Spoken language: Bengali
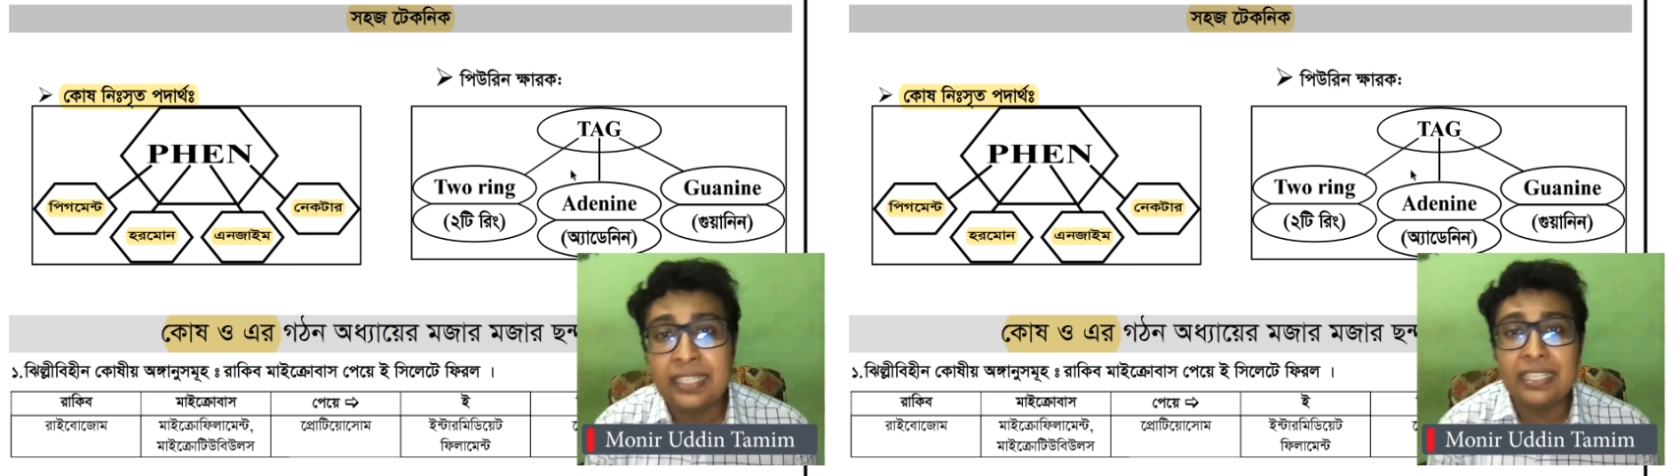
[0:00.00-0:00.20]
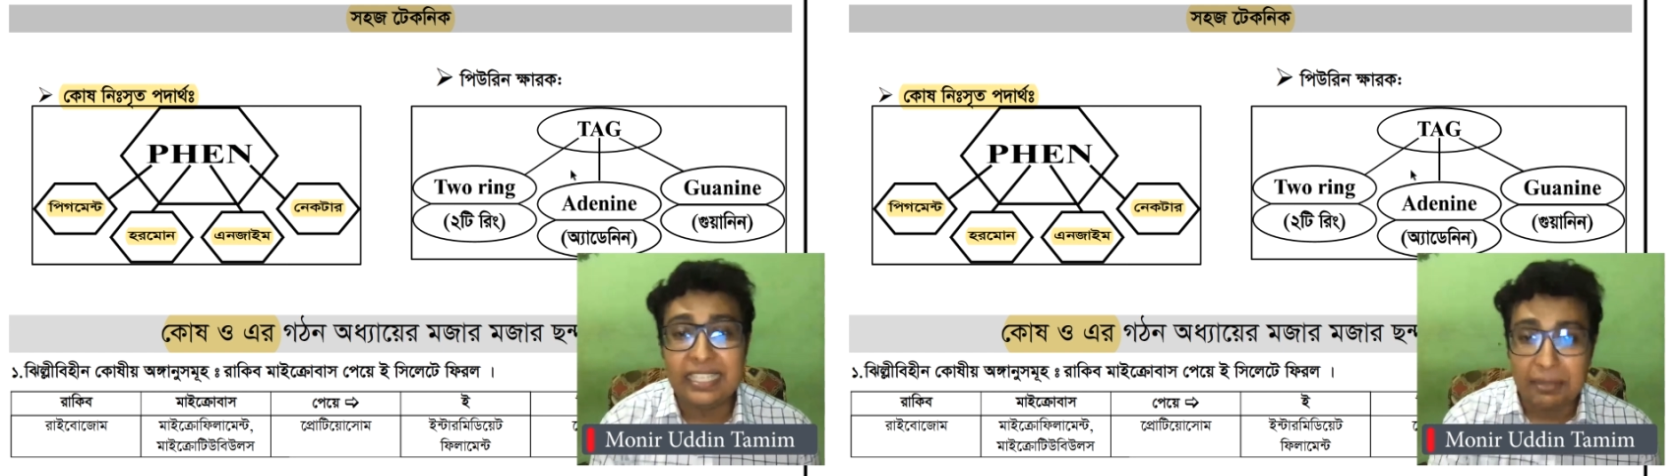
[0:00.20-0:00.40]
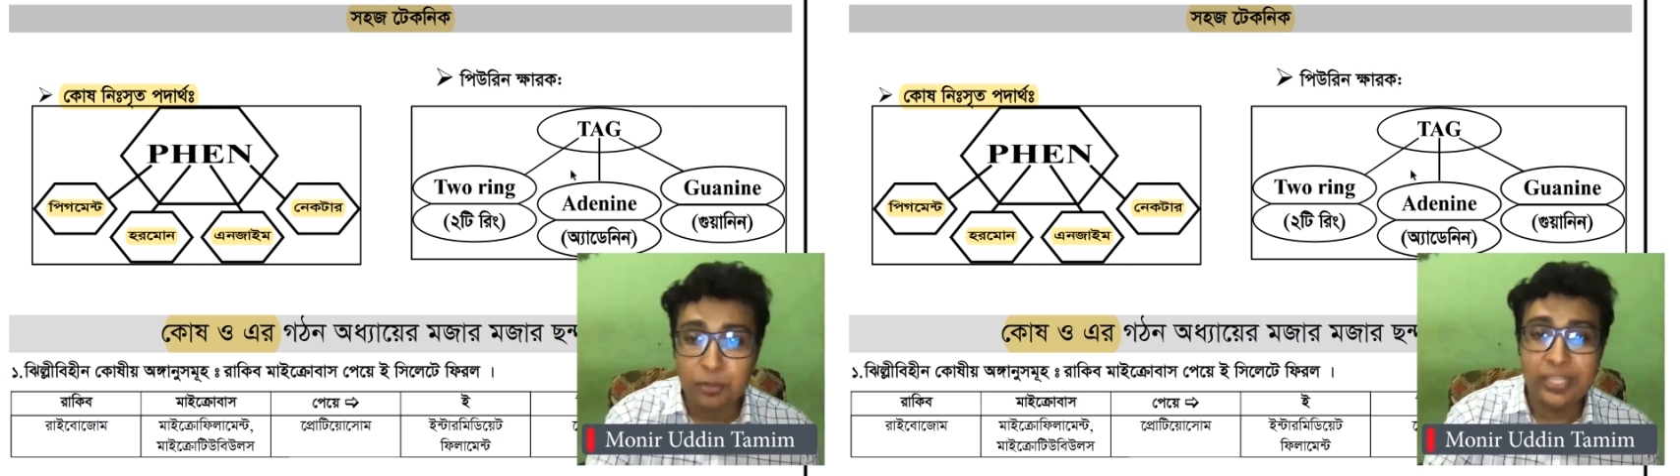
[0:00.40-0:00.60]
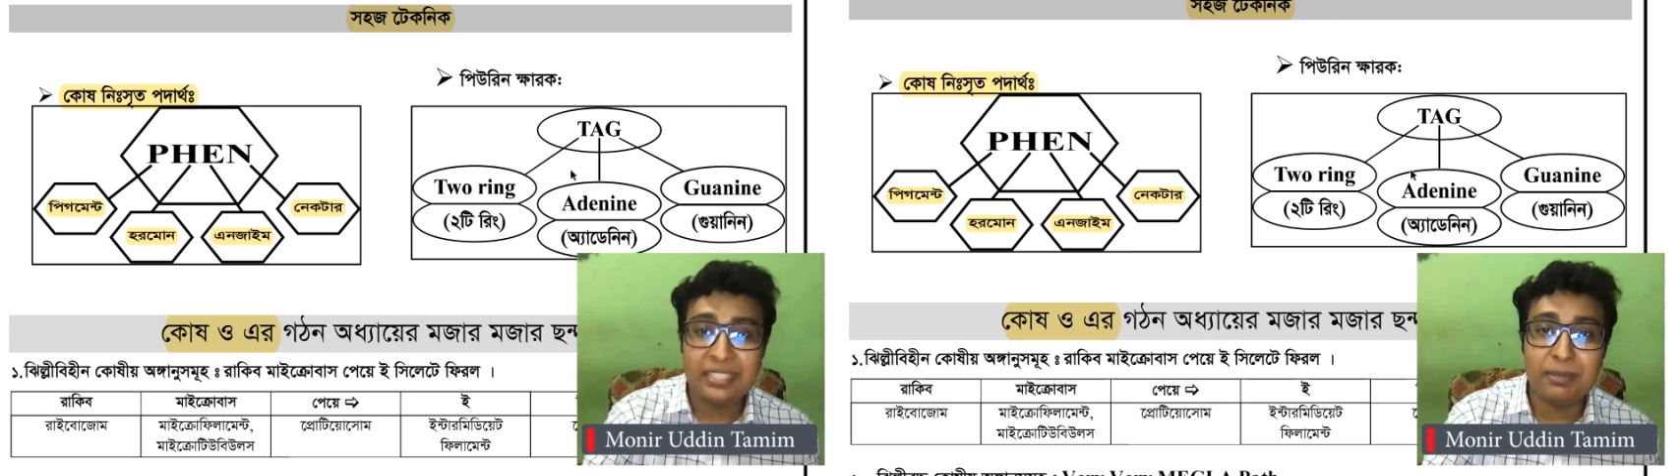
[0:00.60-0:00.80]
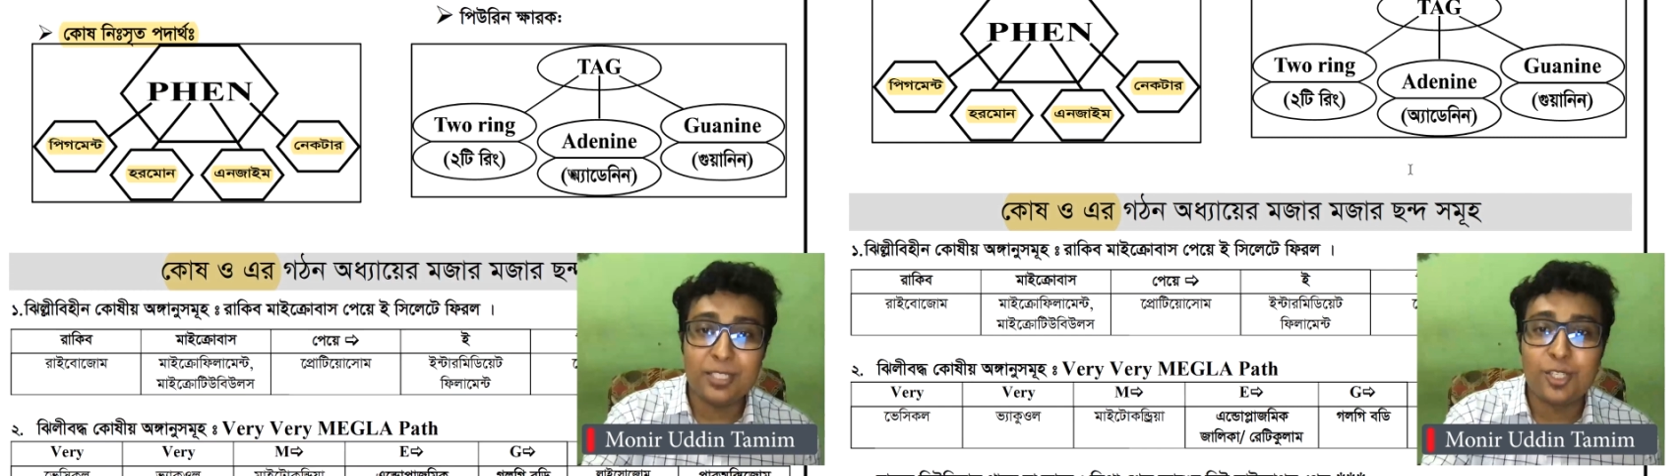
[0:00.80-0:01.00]
নেমোনিক্স
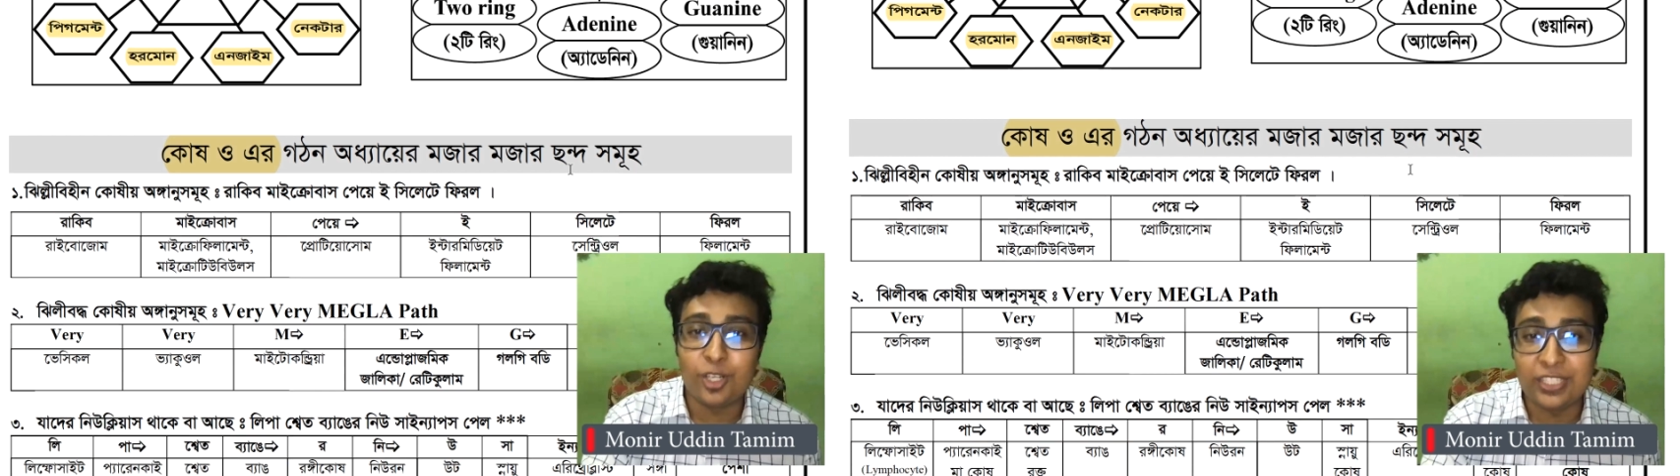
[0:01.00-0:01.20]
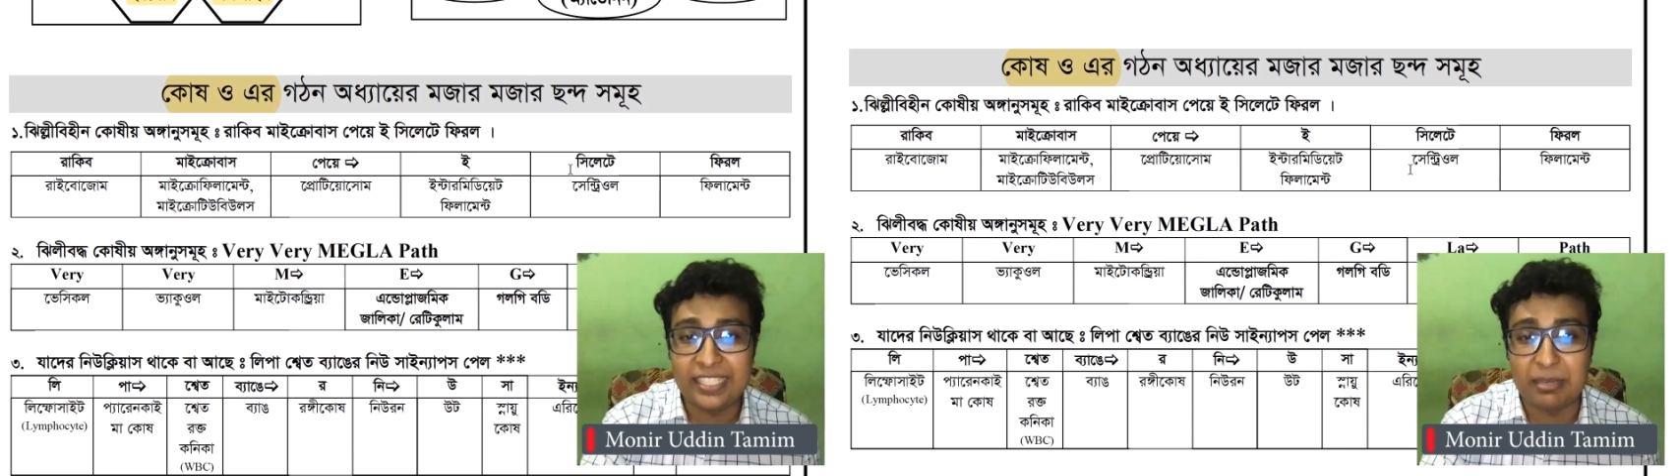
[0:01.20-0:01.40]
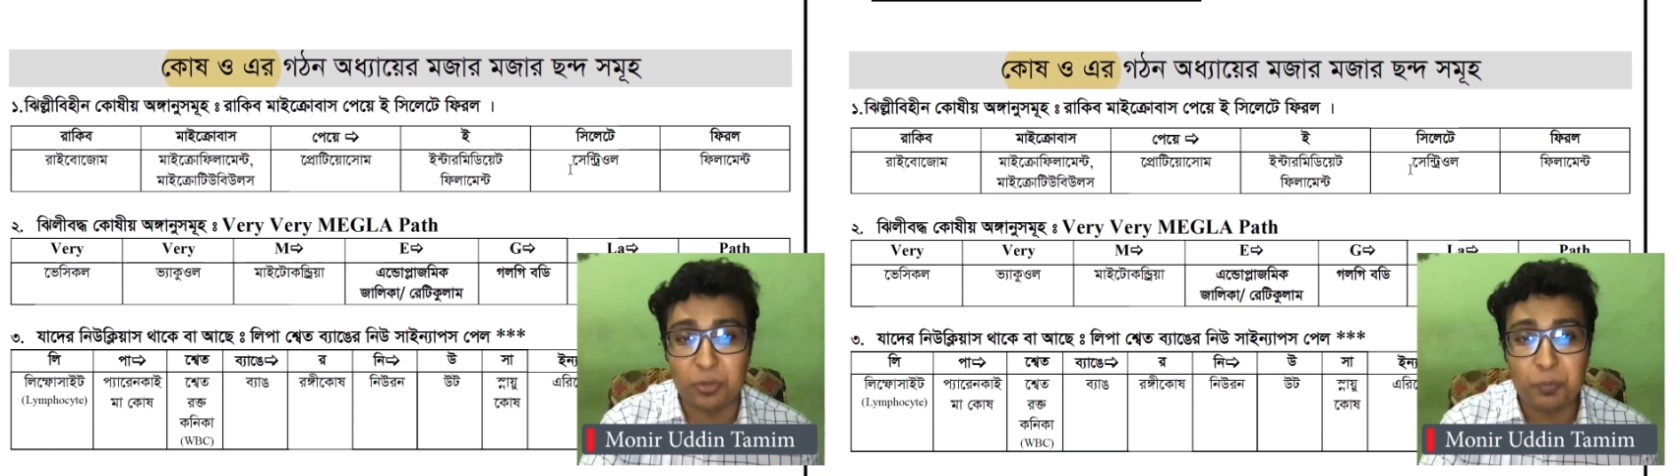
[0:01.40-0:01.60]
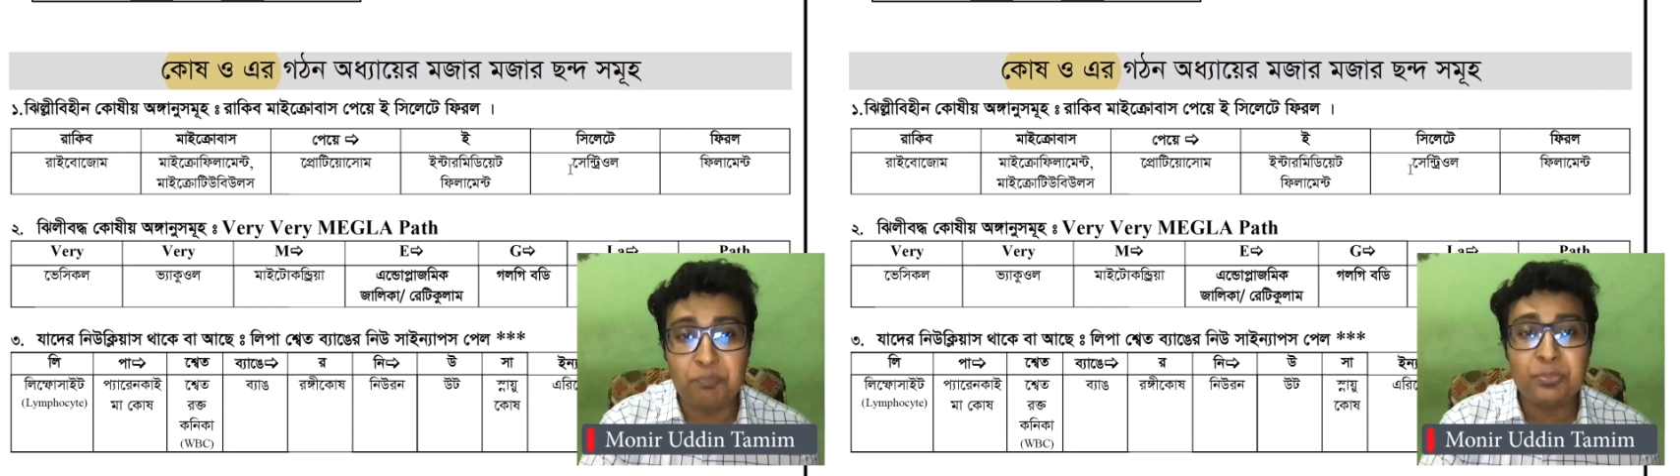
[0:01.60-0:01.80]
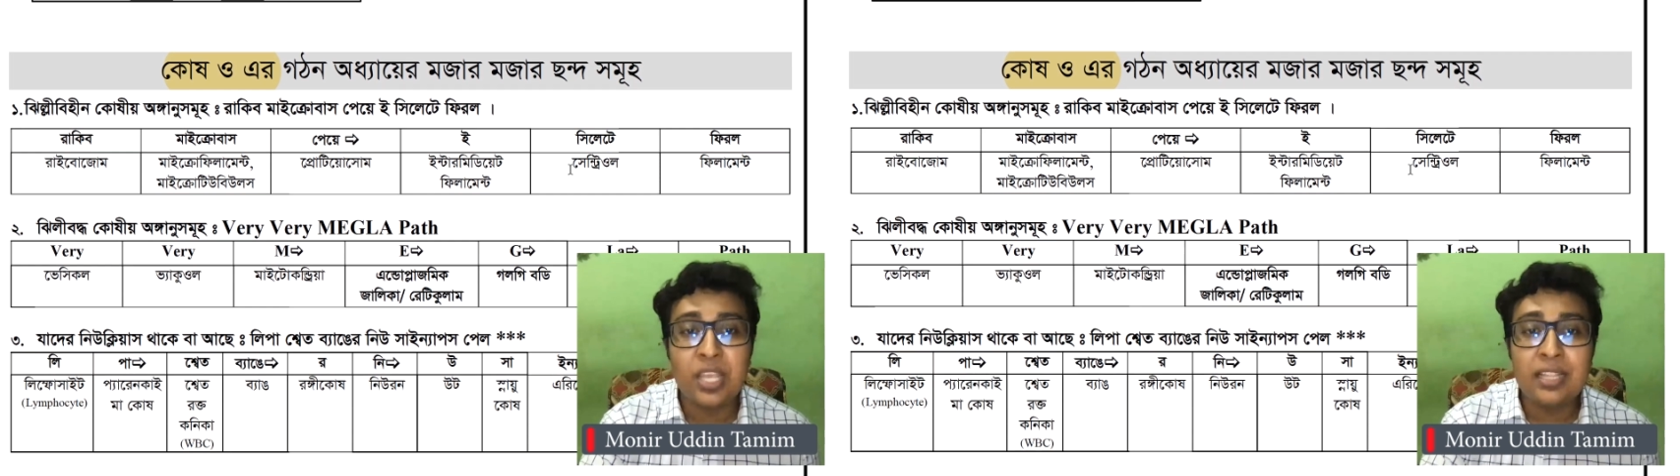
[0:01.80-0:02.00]
বা ছন্দে যাব
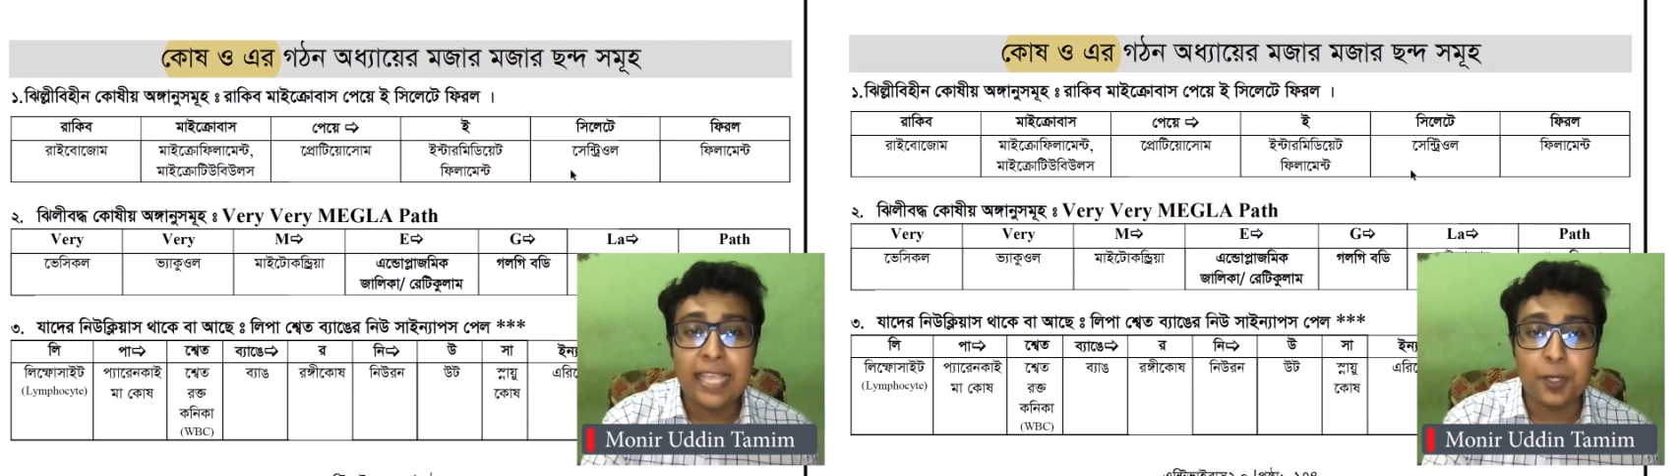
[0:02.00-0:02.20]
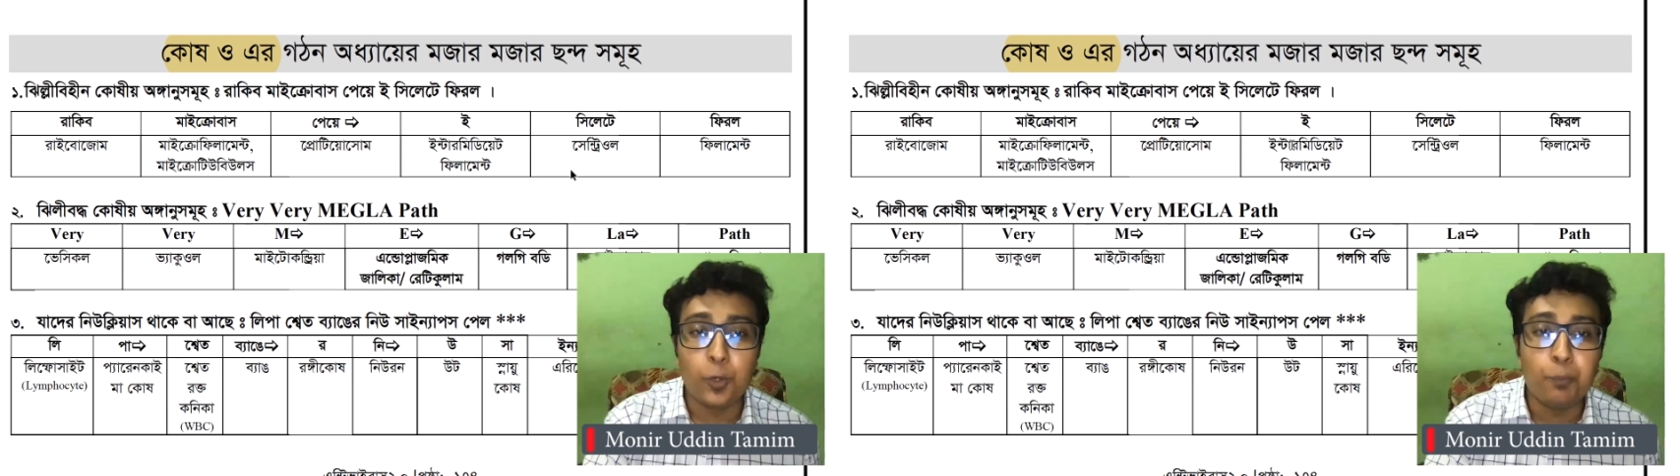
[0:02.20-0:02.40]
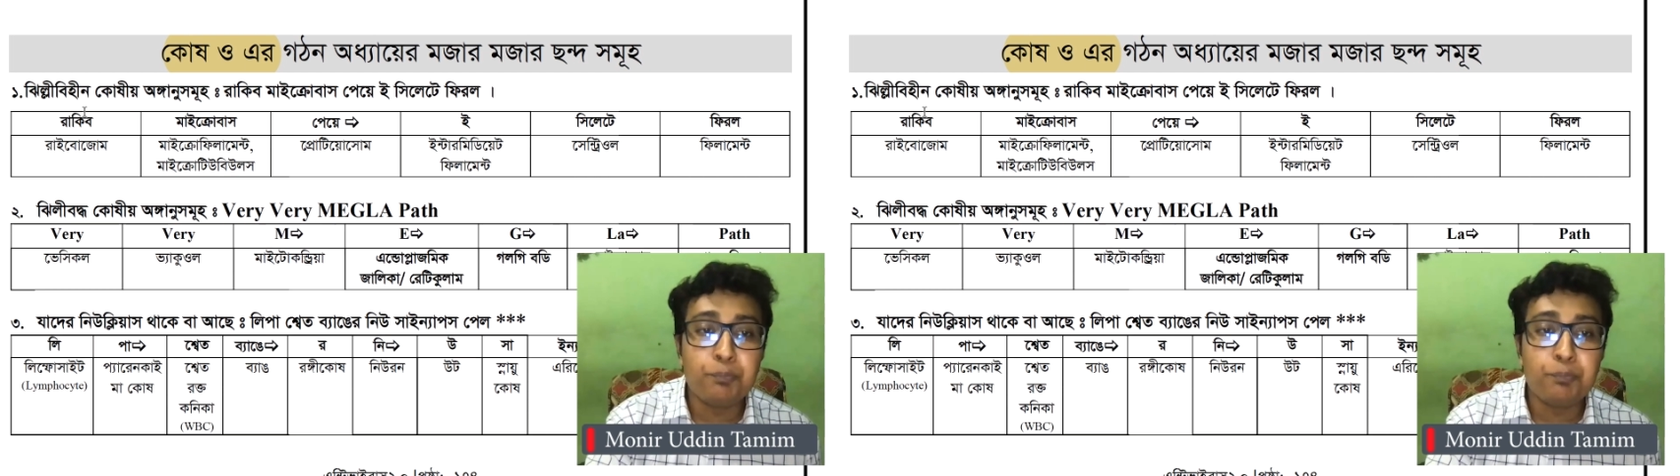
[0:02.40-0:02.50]
দেখো